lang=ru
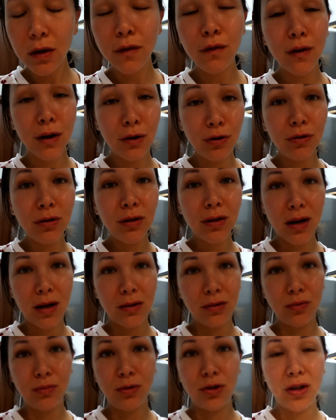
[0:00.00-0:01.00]
в который
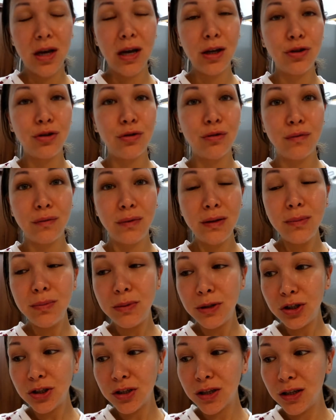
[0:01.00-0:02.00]
раз убеждаюсь, что
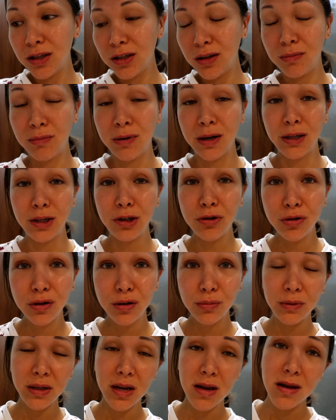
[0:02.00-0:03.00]
выпечка не мое,
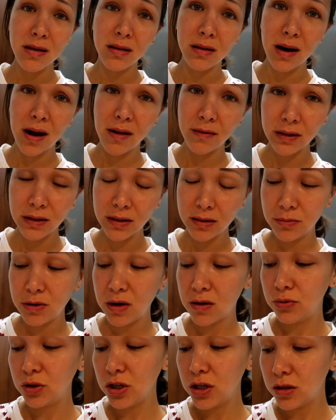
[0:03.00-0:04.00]
мне не нравится,
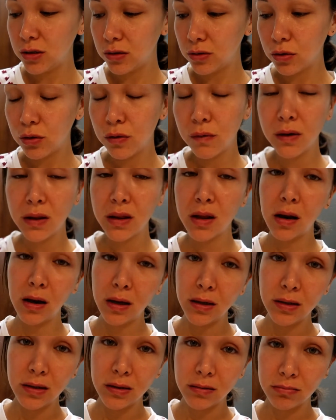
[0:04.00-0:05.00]
мне вообще не стоит в это
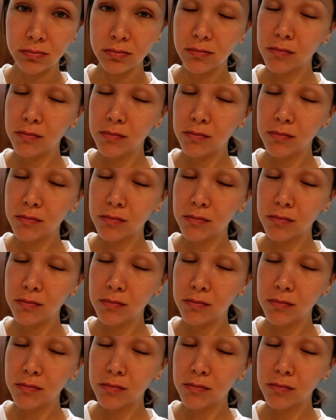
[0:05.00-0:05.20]
лезть.